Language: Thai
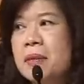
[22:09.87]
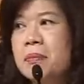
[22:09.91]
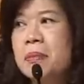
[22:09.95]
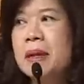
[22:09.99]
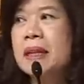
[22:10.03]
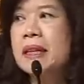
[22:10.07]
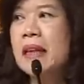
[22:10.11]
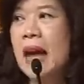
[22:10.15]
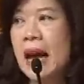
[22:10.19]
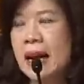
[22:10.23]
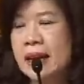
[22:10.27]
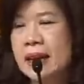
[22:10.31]

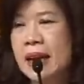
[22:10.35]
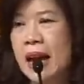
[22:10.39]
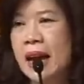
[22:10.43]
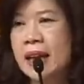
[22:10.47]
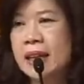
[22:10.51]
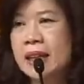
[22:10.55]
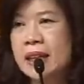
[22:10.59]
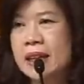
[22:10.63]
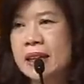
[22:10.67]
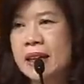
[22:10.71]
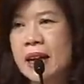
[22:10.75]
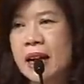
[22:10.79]
ไม่ต่างกัน
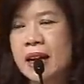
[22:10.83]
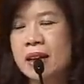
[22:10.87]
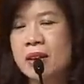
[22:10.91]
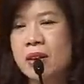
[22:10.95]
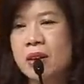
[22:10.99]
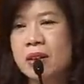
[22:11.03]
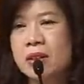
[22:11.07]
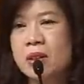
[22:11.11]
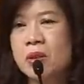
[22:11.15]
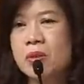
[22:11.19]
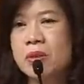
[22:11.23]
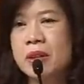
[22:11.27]
นะคะ
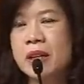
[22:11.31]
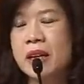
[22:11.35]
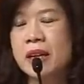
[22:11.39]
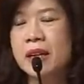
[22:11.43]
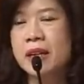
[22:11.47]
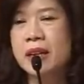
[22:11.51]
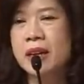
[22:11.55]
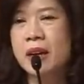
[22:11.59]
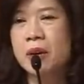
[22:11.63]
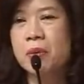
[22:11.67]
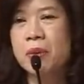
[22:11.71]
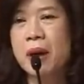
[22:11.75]
ก็ต้องเรียน
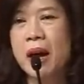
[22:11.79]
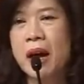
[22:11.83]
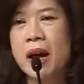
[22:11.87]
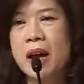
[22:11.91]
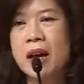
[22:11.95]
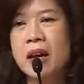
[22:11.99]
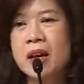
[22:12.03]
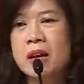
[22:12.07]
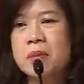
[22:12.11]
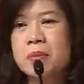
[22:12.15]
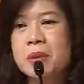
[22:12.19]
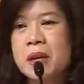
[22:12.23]
นะคะว่า
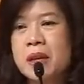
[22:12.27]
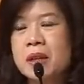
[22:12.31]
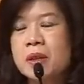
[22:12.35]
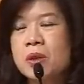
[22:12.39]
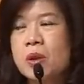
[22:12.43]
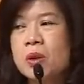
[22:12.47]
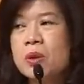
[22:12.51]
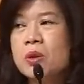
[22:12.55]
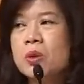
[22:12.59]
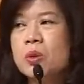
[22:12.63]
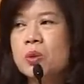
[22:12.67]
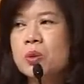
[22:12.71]
เพราะฉะนั้น
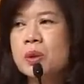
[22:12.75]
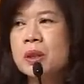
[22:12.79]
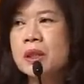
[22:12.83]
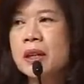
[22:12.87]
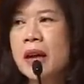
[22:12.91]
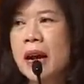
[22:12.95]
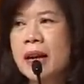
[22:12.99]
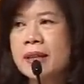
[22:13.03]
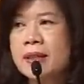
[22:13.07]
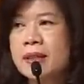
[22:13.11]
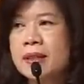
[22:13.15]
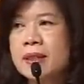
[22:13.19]
ต้นทุน
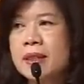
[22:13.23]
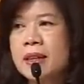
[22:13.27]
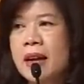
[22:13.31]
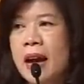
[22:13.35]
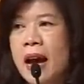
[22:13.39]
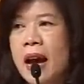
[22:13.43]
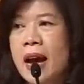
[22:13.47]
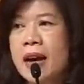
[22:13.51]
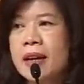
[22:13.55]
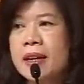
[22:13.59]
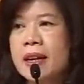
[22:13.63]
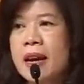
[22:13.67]
การซื้อ
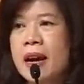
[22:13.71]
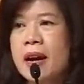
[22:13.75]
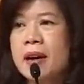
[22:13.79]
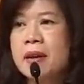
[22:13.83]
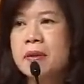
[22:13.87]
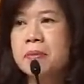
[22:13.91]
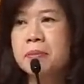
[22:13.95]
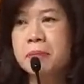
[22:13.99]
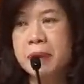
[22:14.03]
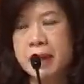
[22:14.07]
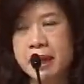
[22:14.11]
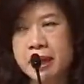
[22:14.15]
ขายเนี่ย
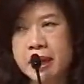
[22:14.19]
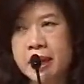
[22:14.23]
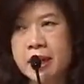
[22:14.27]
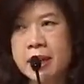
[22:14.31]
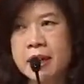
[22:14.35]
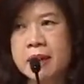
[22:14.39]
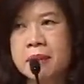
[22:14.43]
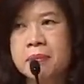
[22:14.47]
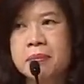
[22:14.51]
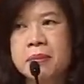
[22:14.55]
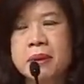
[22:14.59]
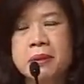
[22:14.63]
เหมือน
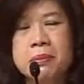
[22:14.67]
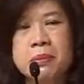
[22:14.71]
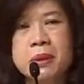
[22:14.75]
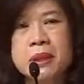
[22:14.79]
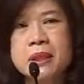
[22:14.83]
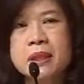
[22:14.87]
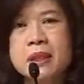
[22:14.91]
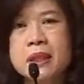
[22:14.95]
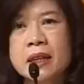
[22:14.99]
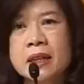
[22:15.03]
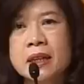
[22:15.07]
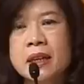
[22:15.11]
เดิมเพ
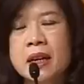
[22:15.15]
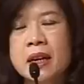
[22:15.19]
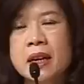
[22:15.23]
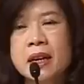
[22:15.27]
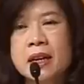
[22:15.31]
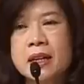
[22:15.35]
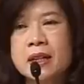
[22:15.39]
ราะฉะนั้น